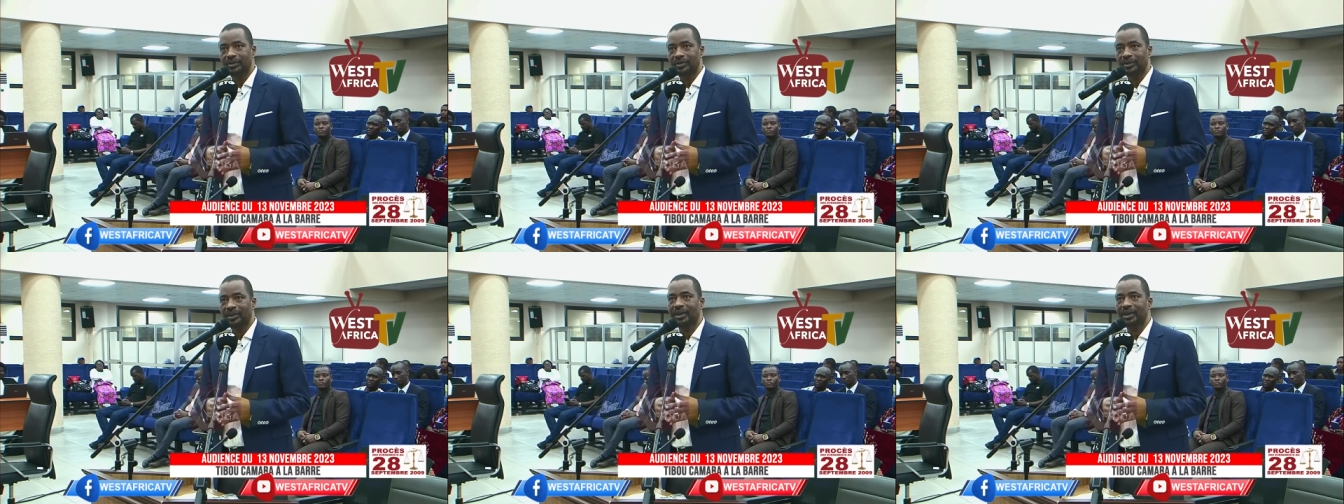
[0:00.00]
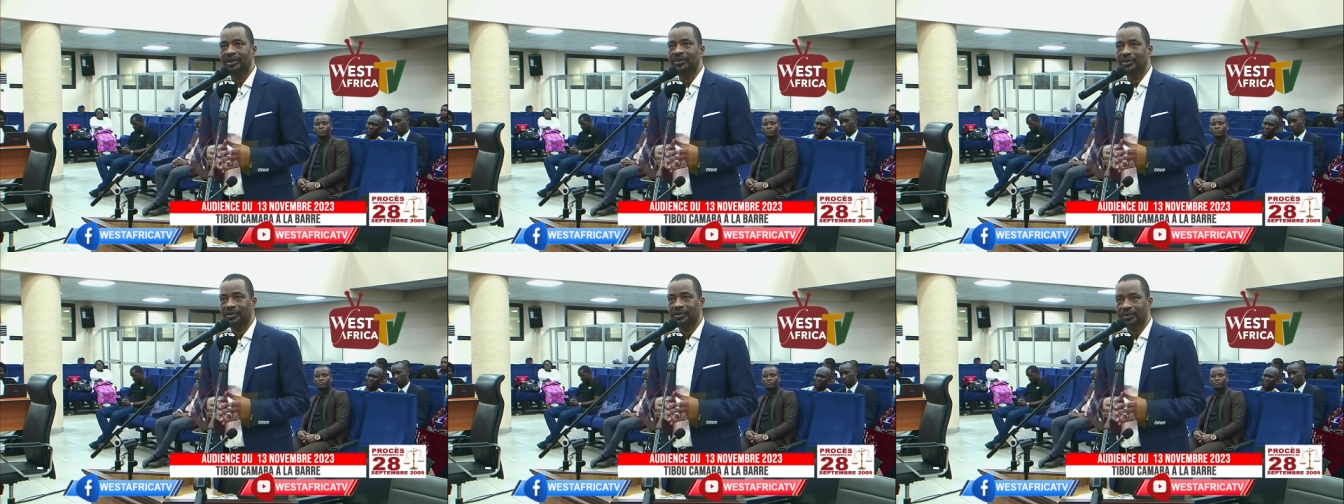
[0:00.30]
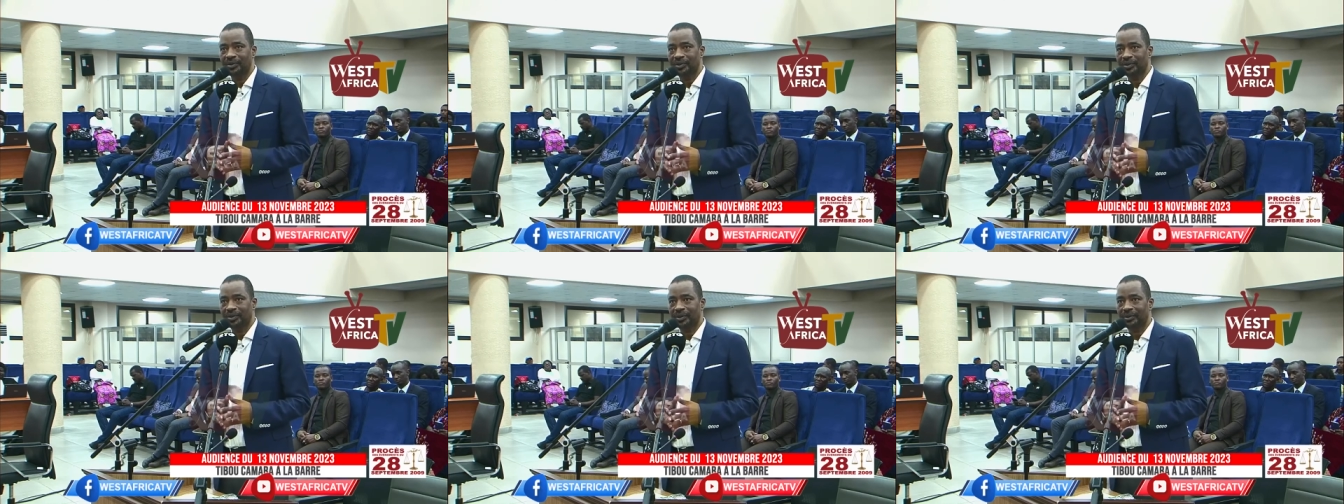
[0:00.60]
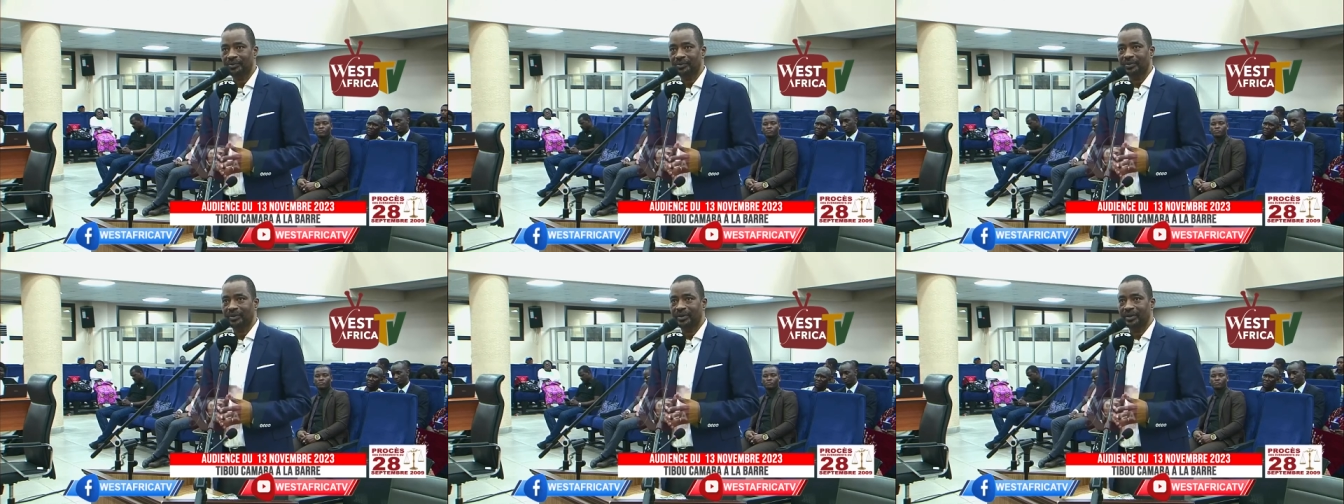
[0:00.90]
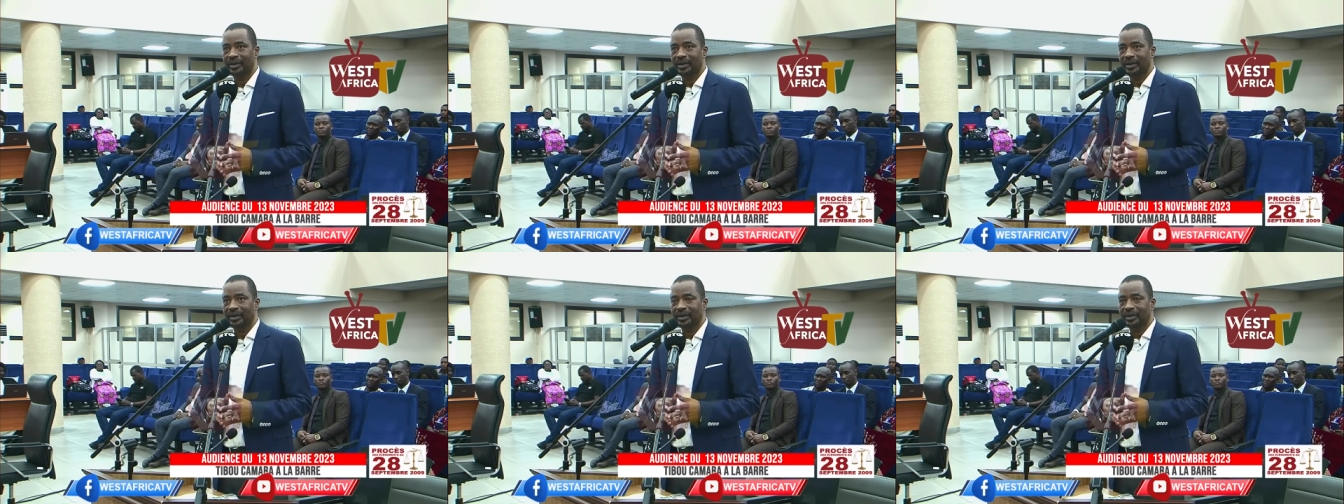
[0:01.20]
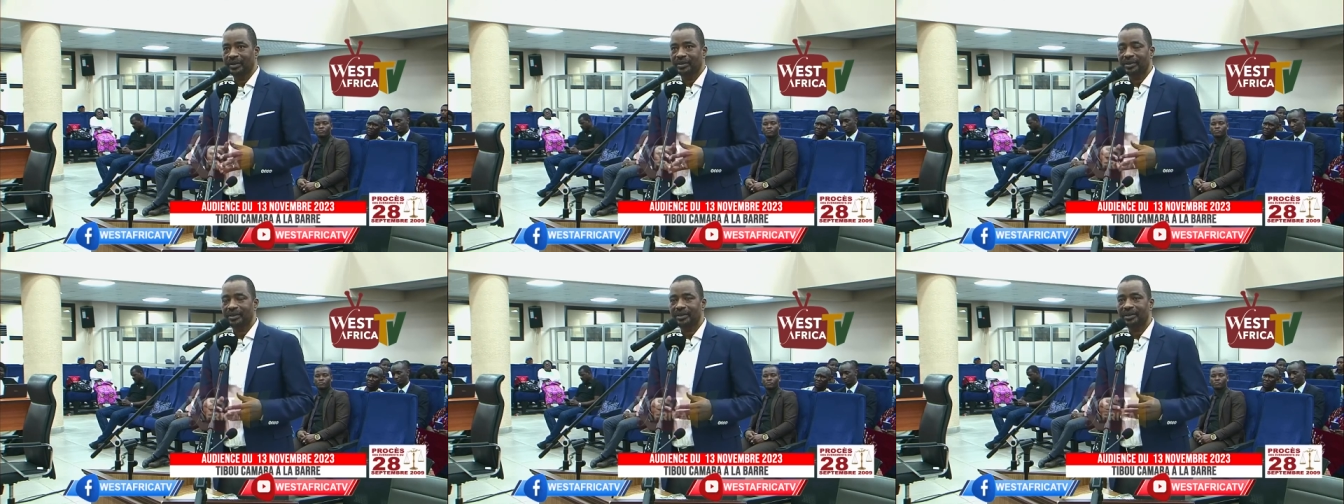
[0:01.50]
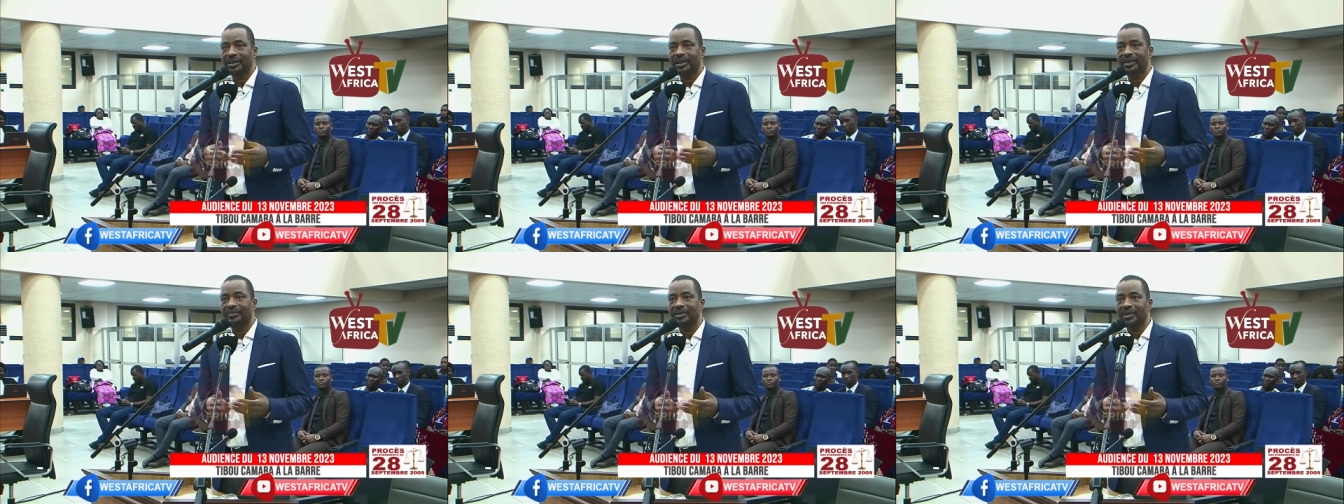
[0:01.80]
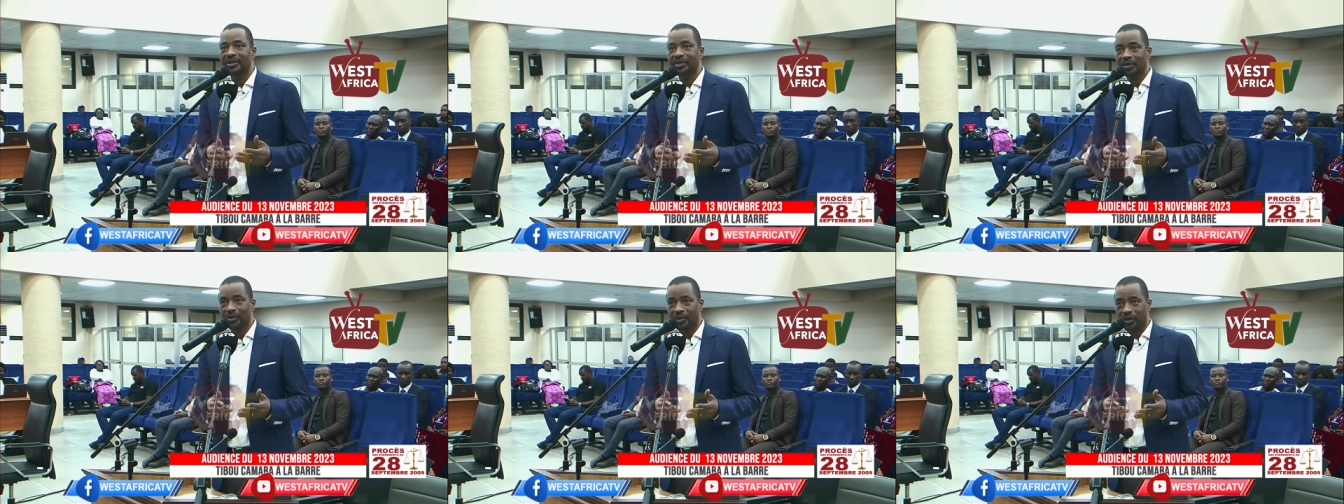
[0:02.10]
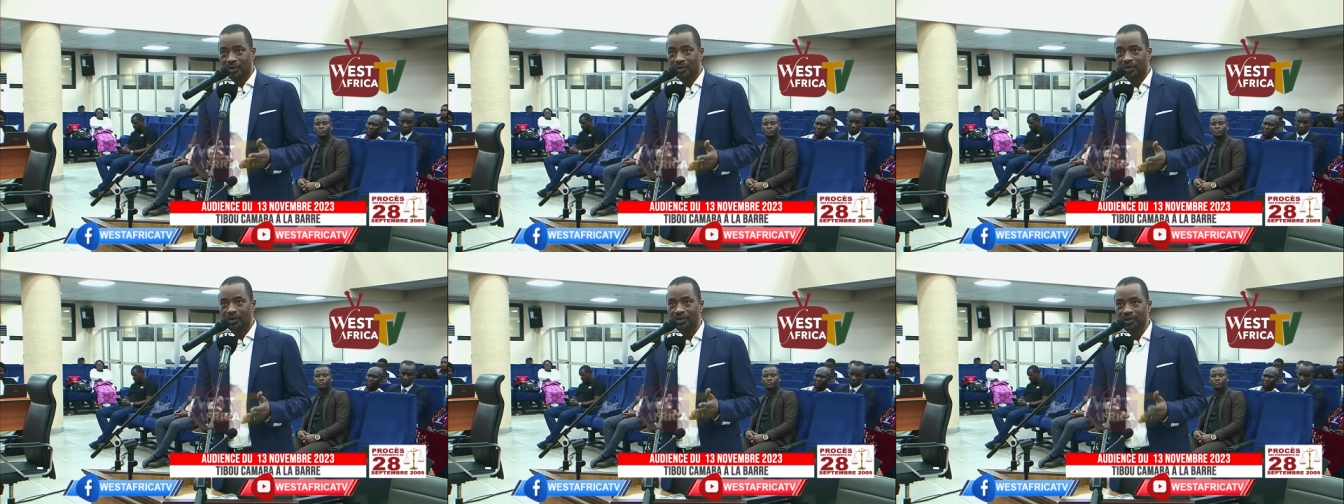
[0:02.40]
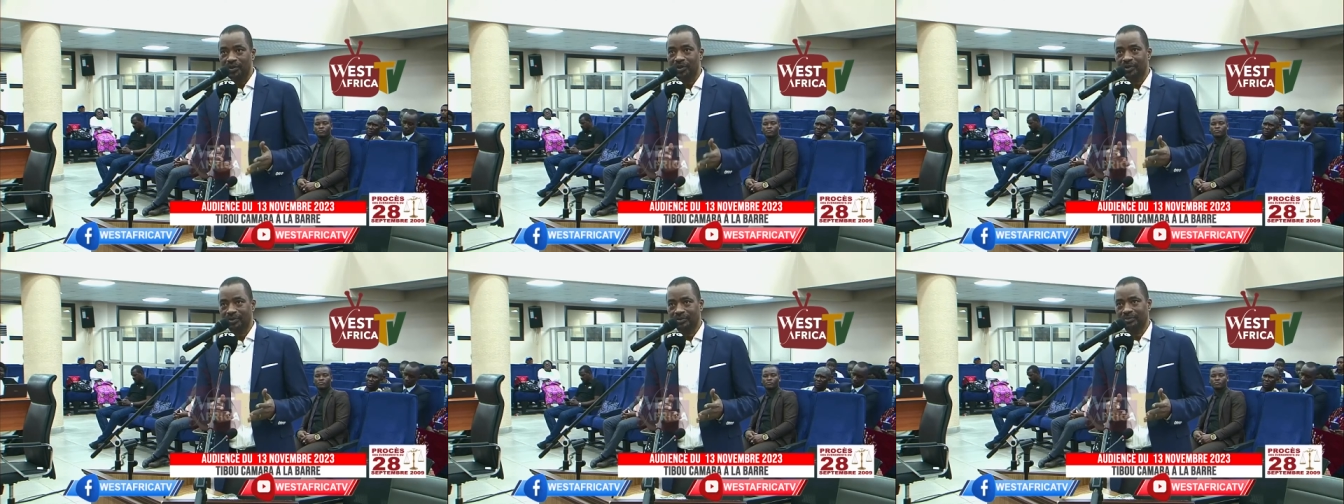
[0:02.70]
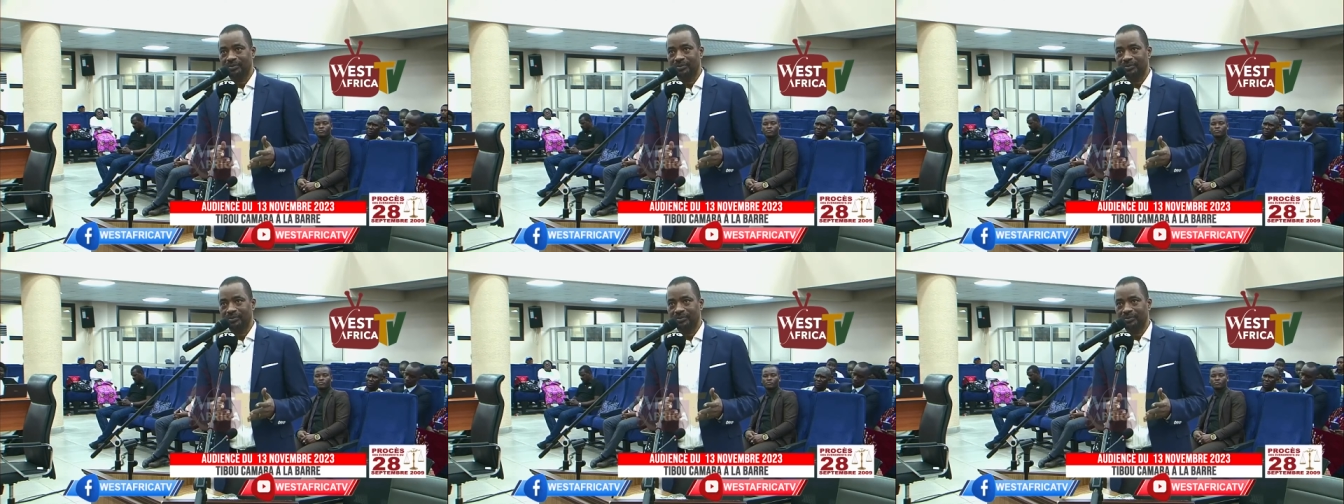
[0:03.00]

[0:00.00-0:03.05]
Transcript: de la discussion. Ceci avait une conclusion